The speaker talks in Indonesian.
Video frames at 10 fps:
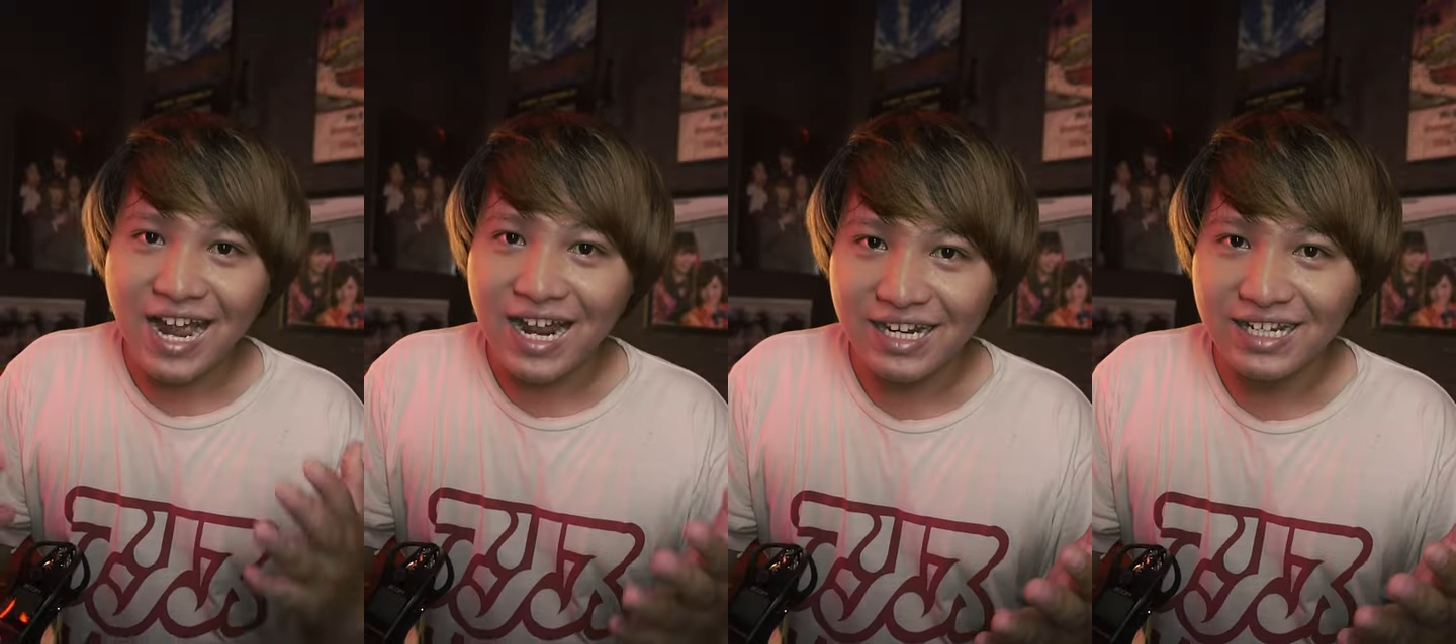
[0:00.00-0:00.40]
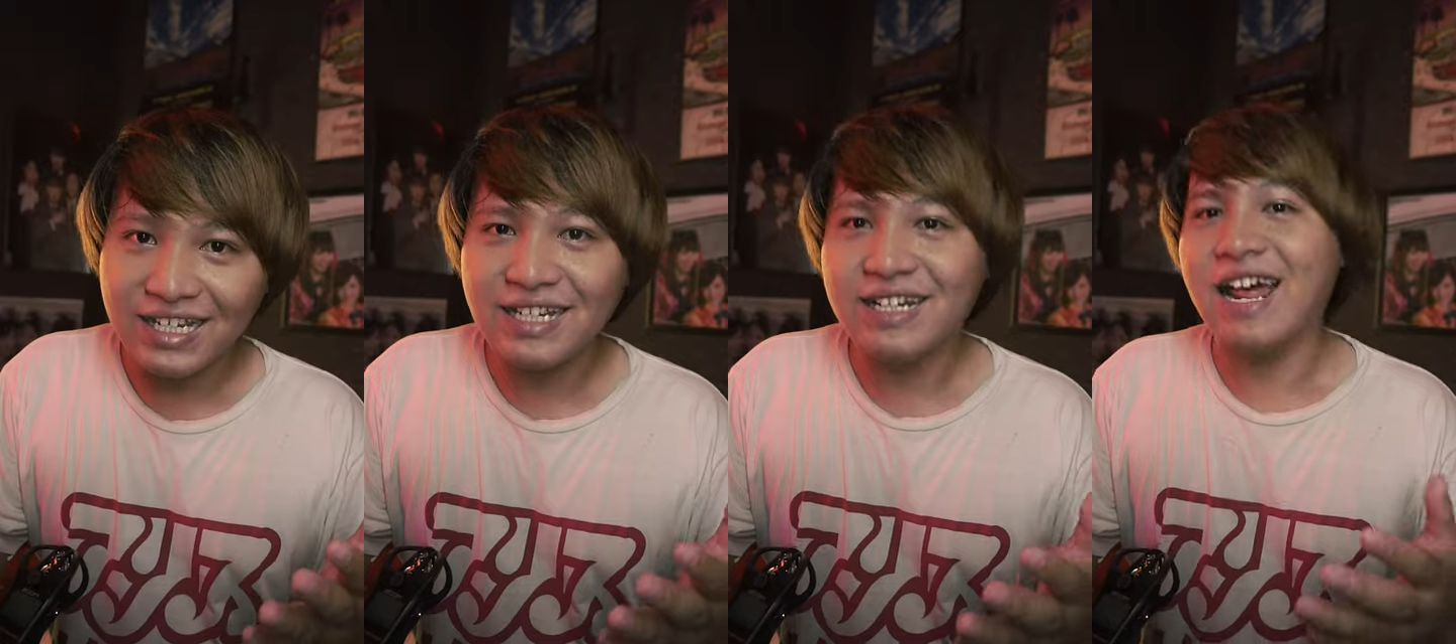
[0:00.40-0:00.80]

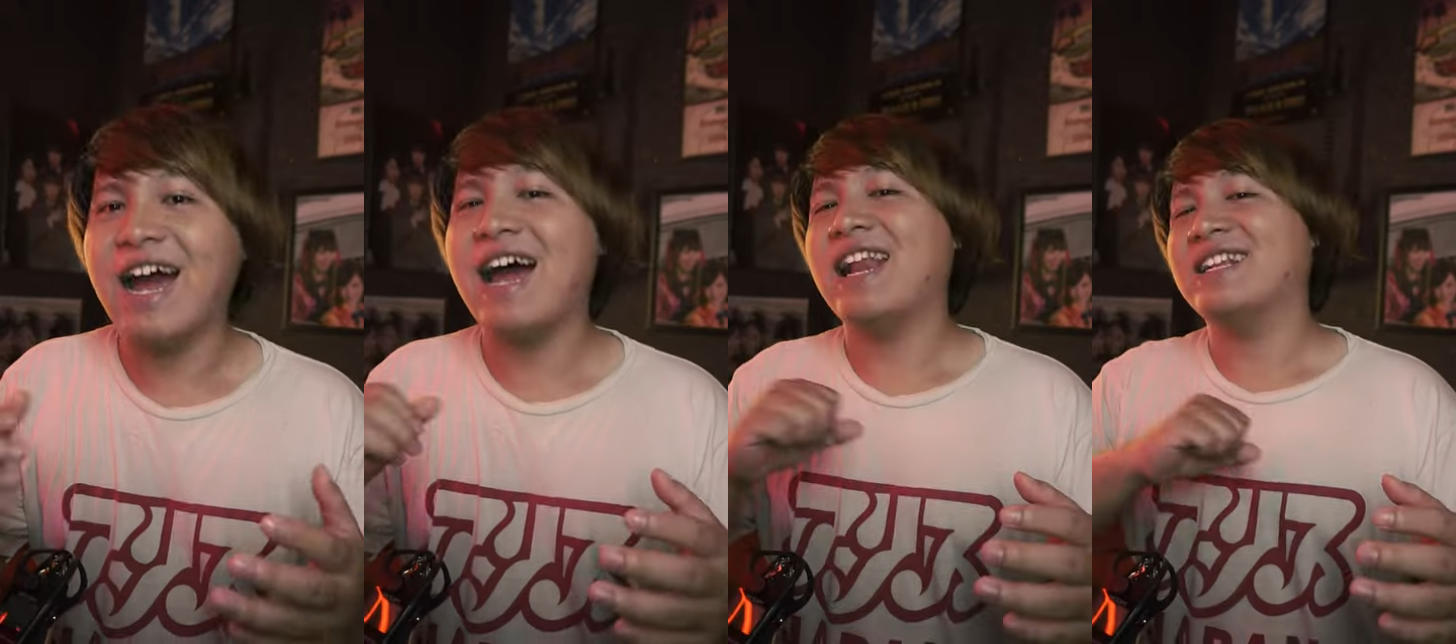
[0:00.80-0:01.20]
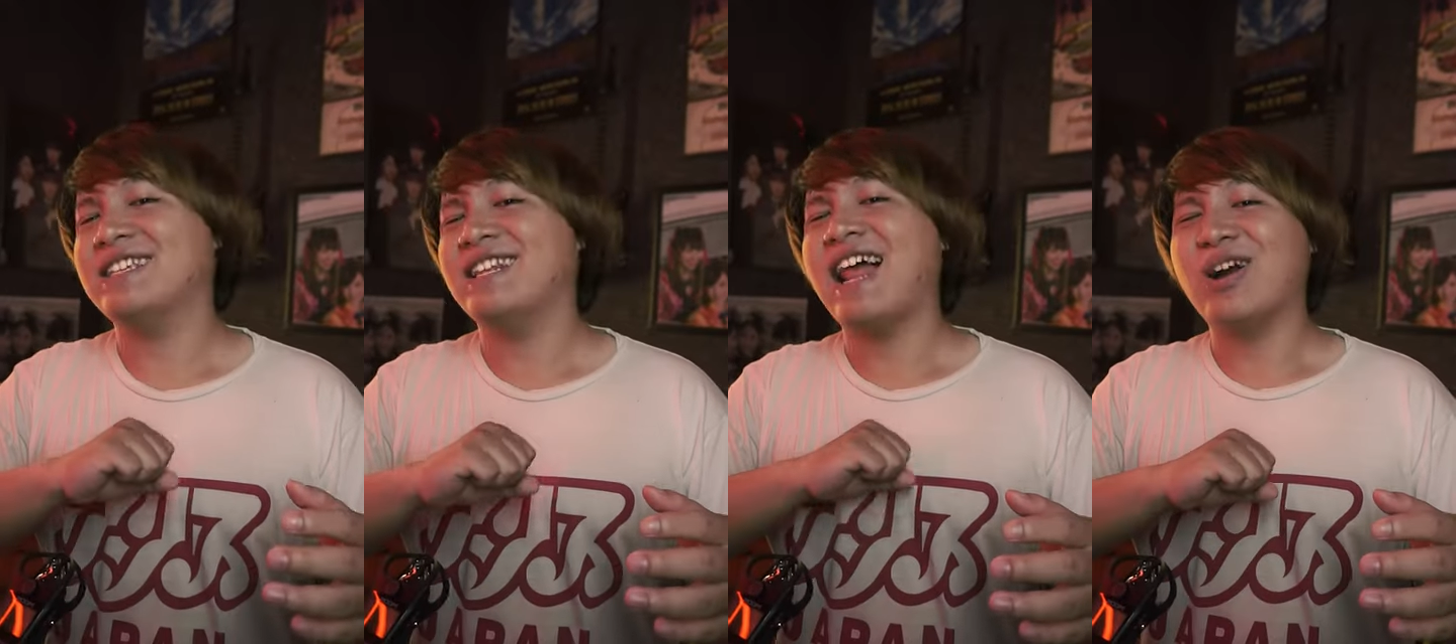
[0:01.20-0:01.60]
sekali
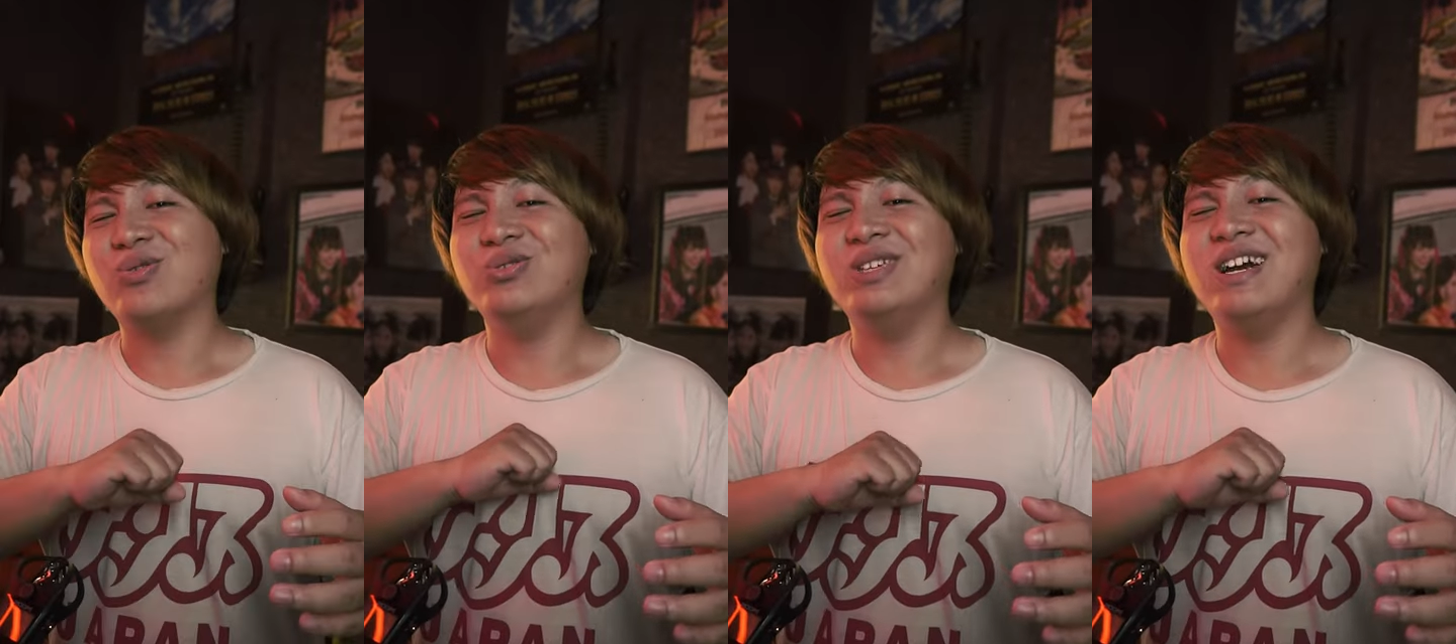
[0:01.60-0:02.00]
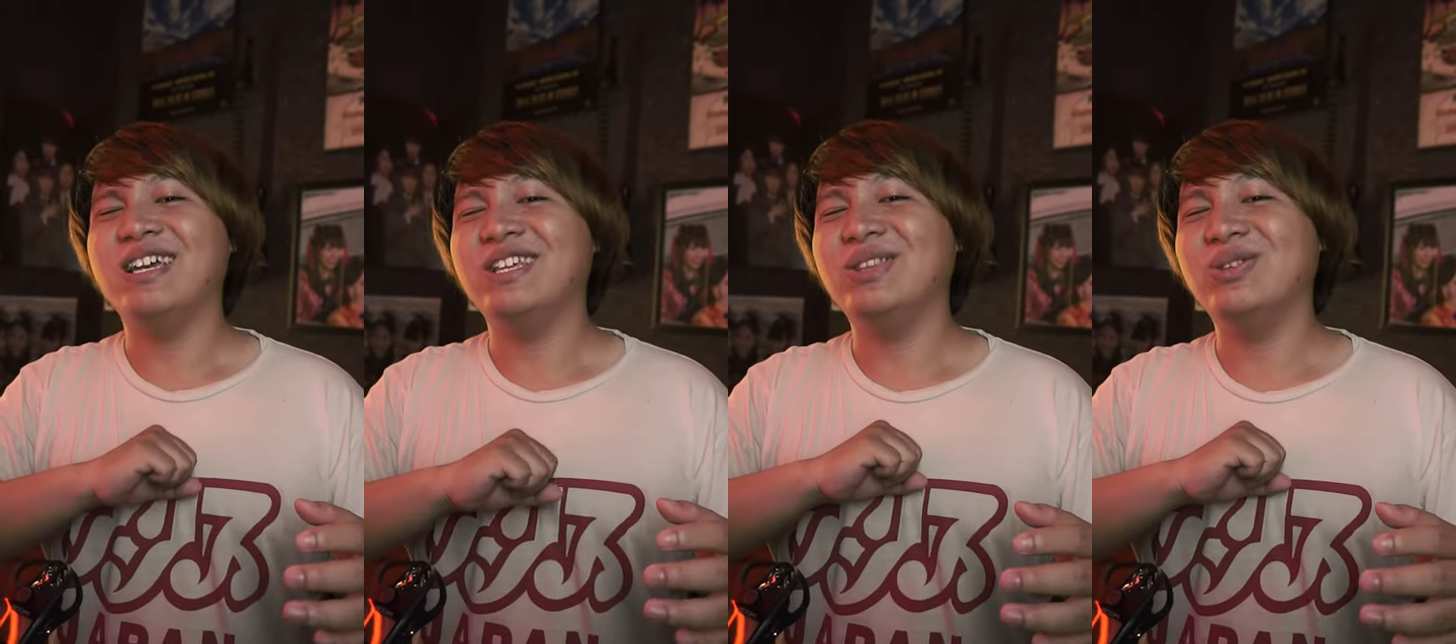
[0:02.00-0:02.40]
dan lagunya
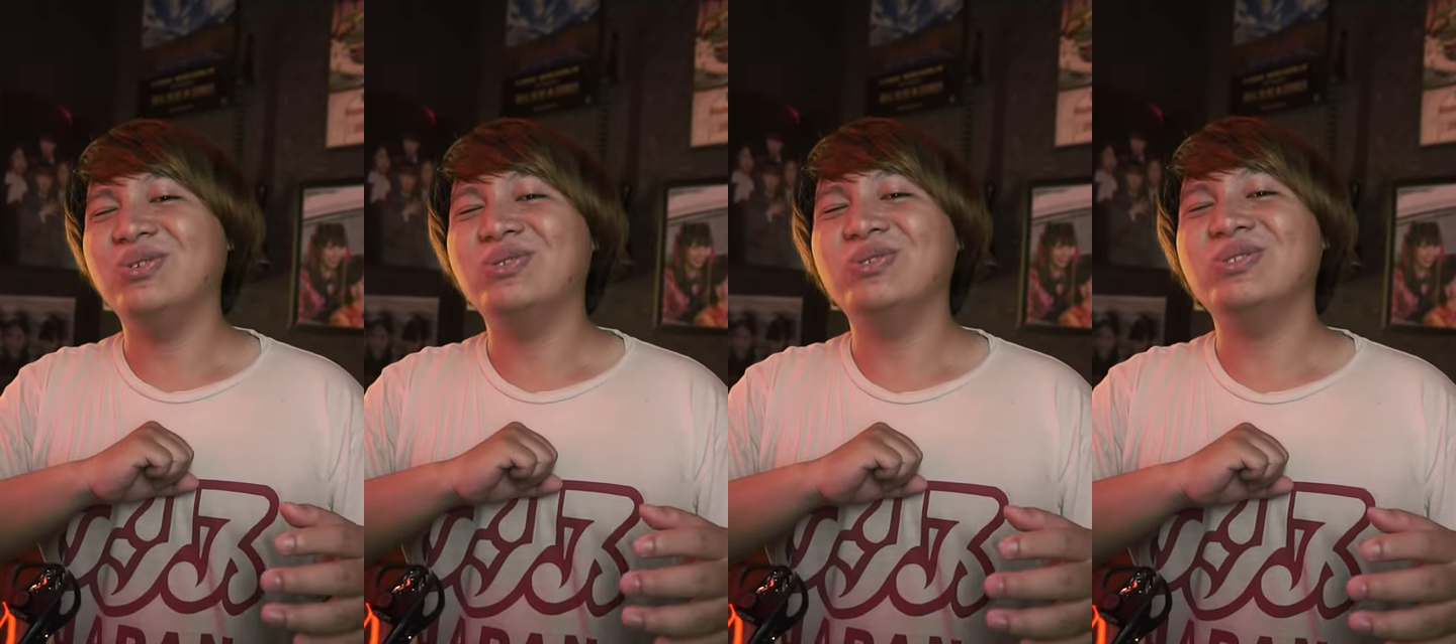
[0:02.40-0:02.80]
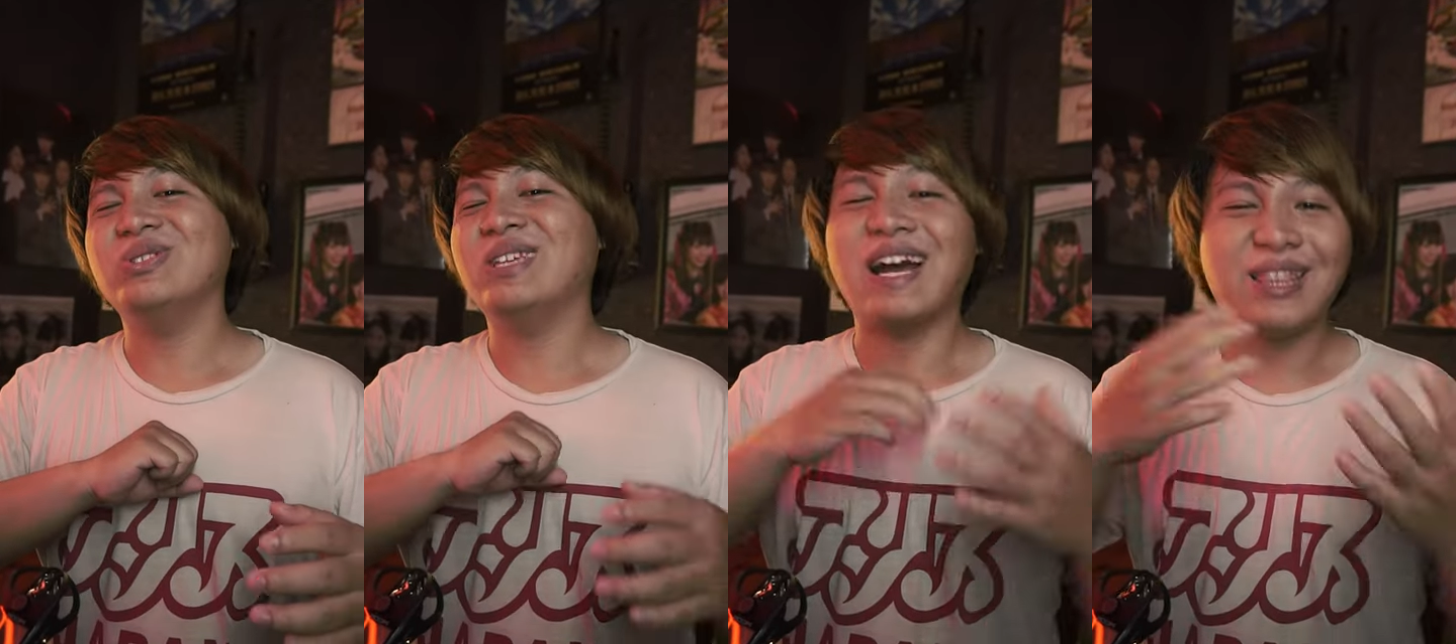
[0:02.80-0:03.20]
itu
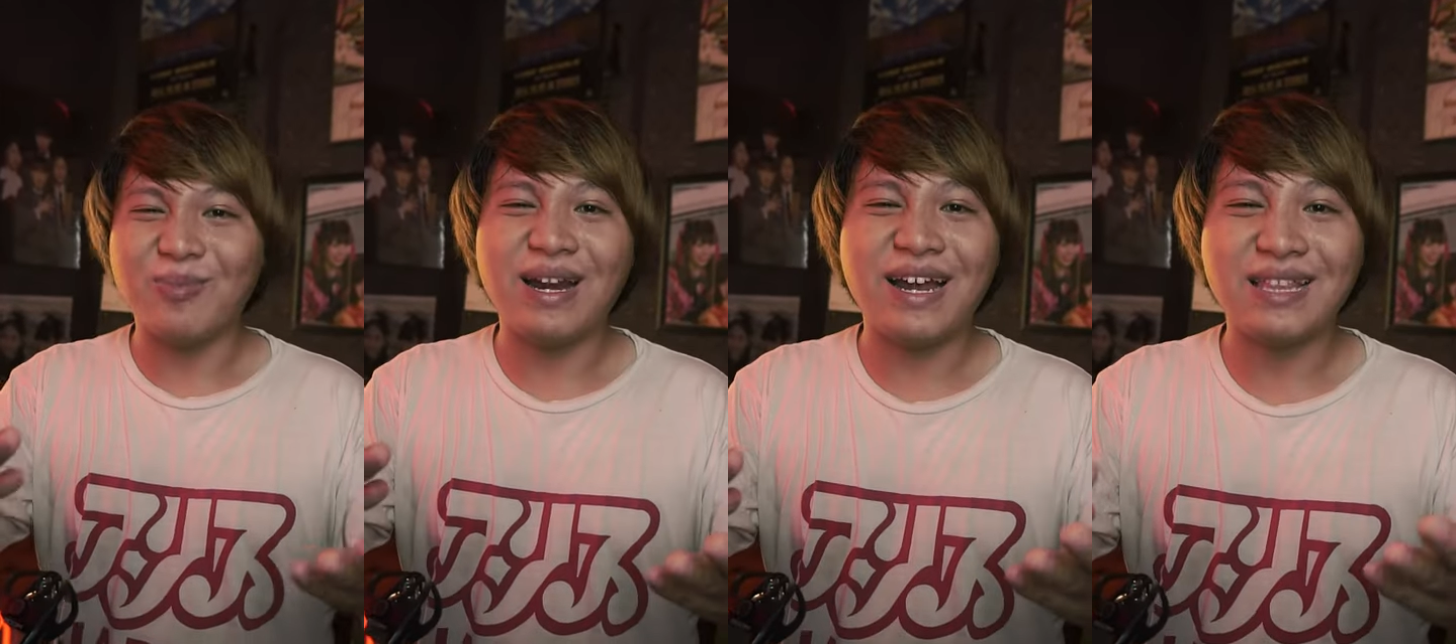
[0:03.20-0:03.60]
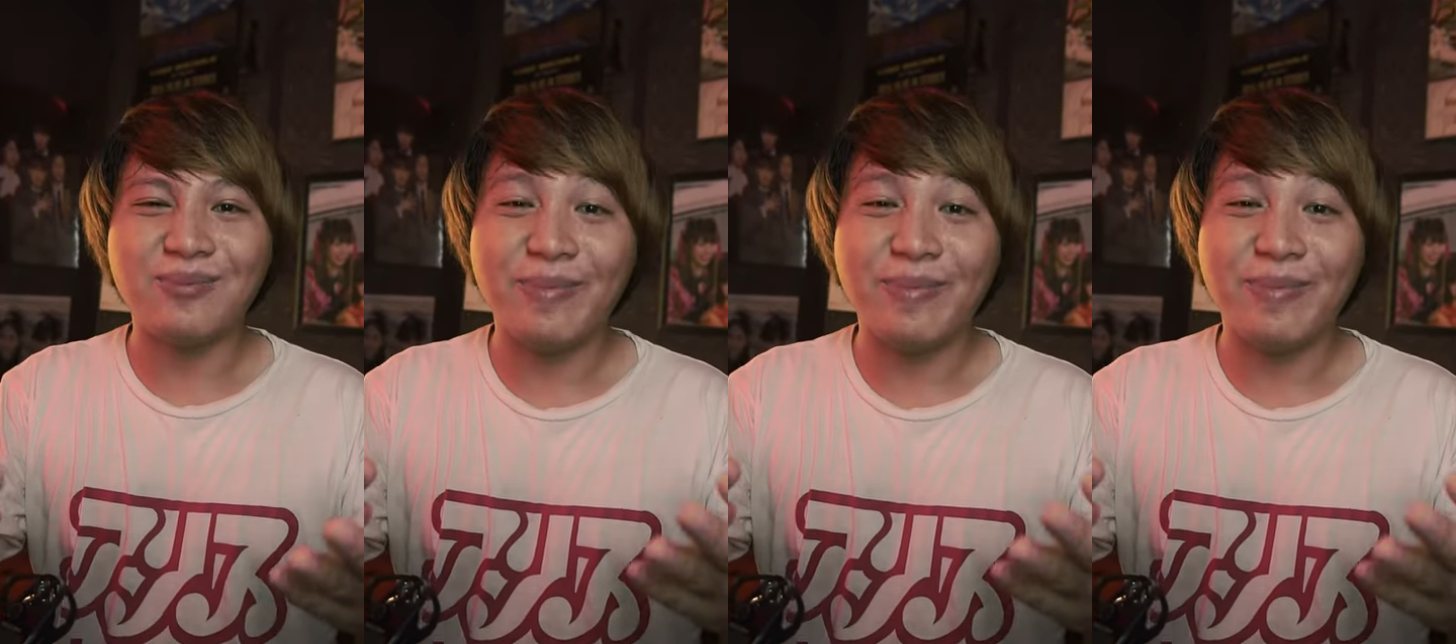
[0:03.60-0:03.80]
sangat melekat